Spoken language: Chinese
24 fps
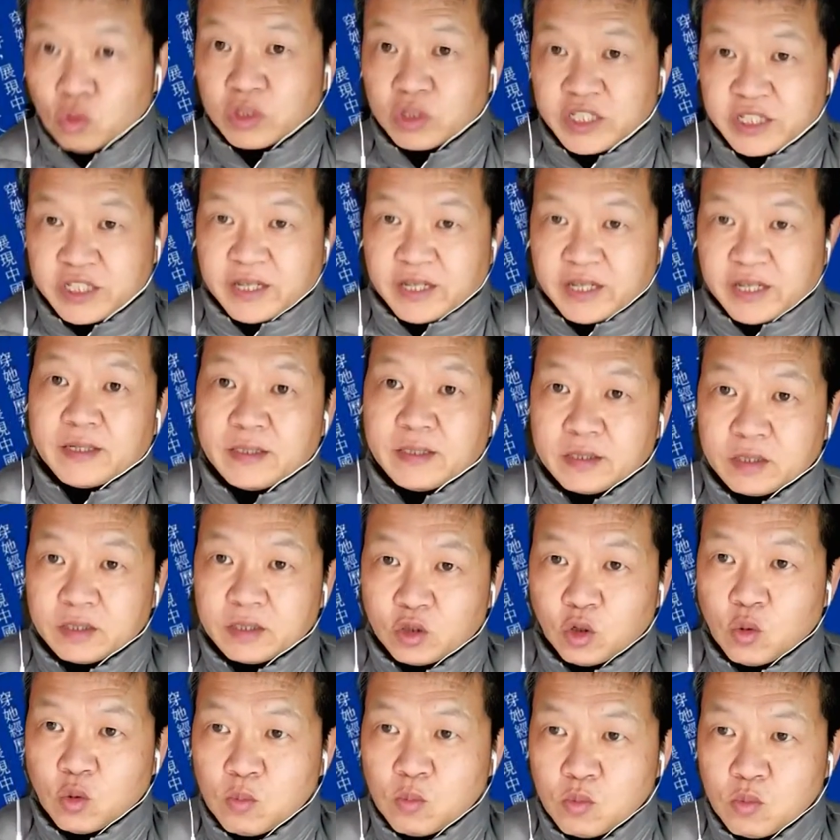前。
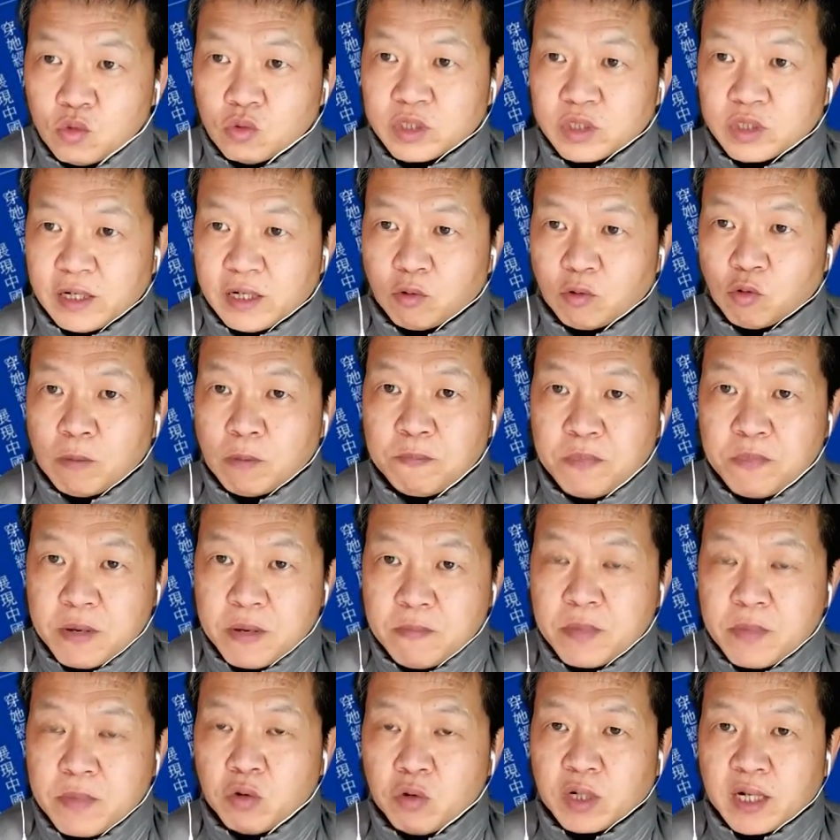从目前，我并
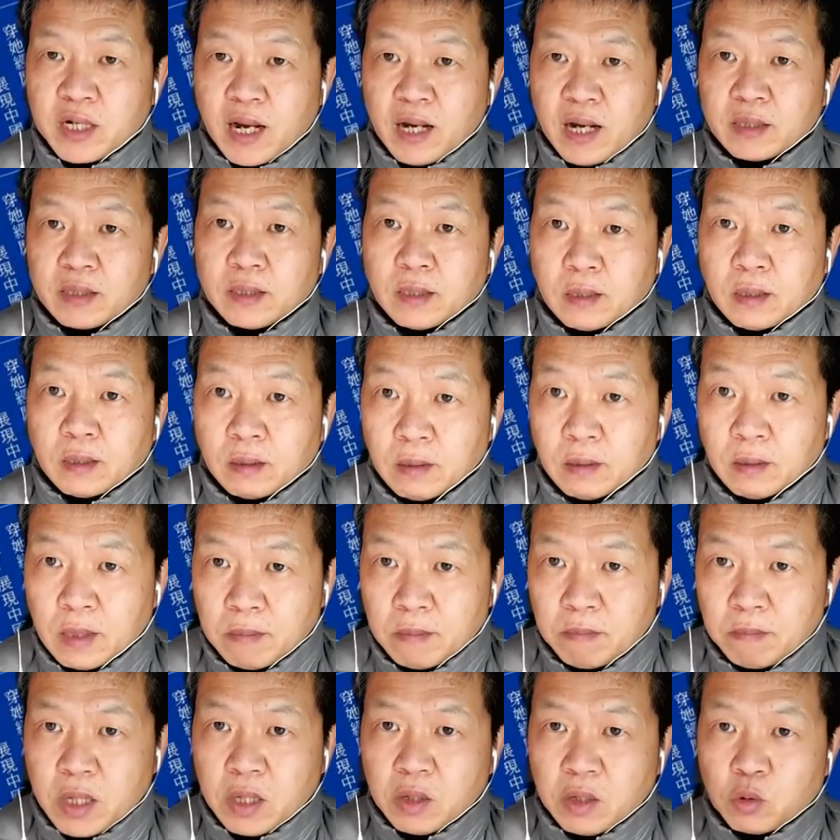没有看到
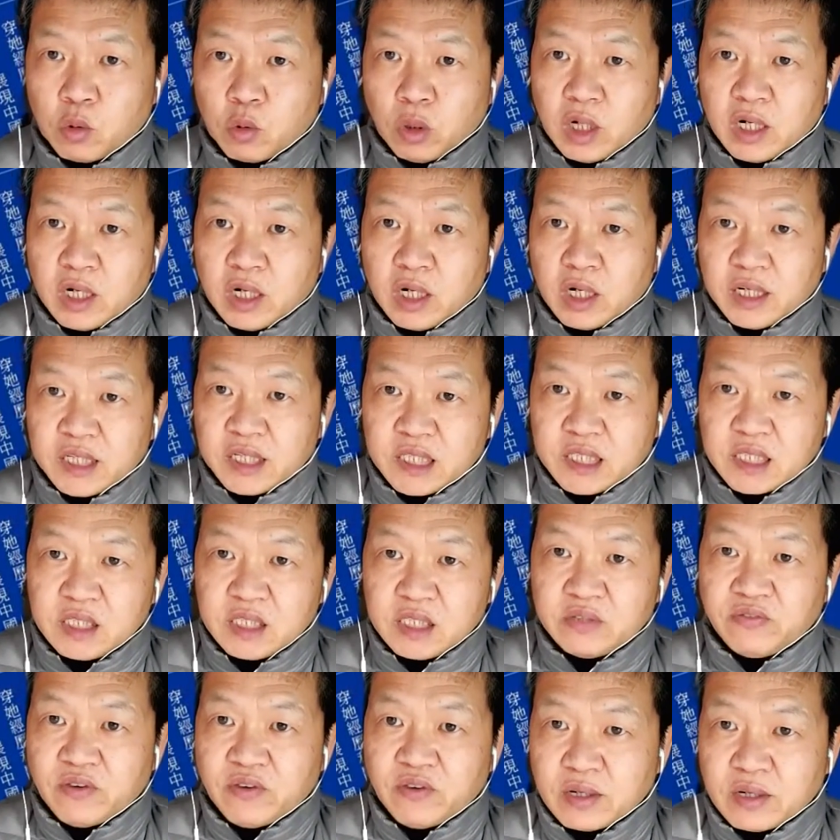美国和西
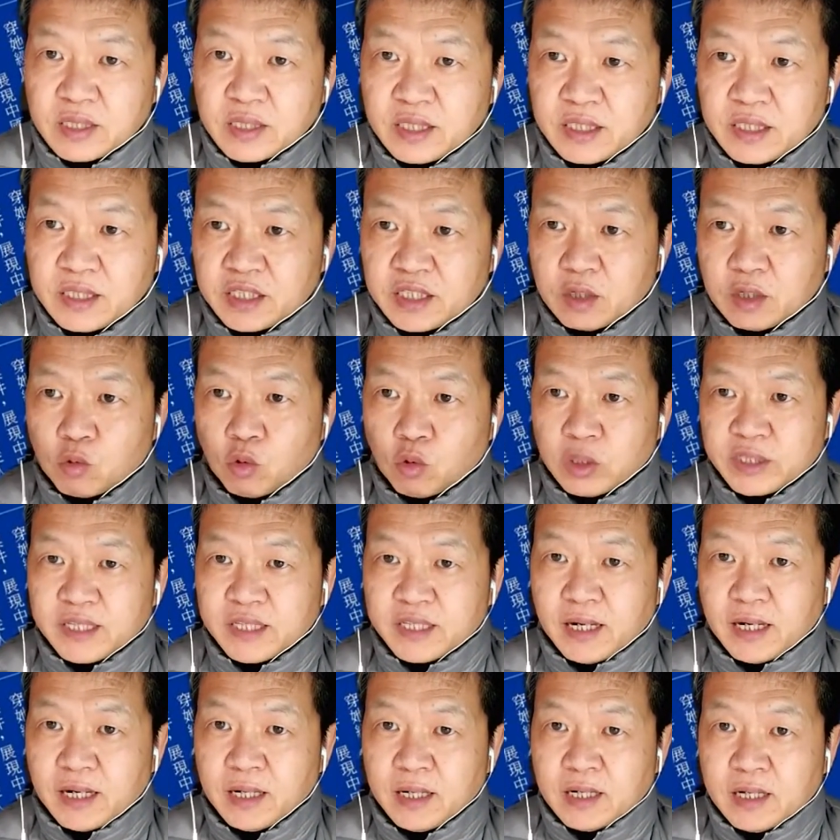方的一些国
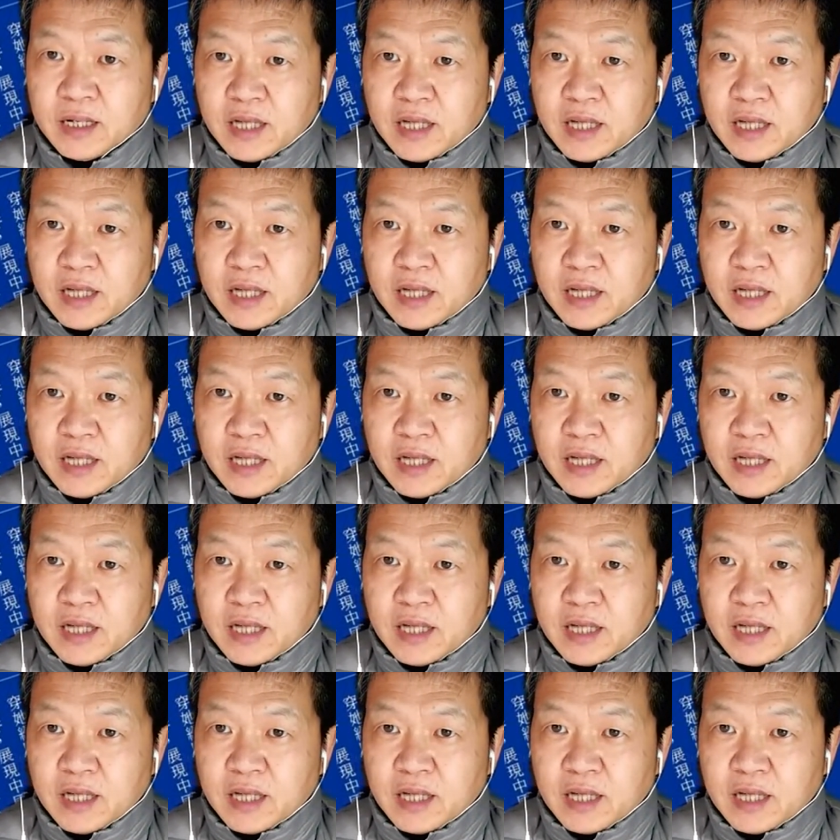家，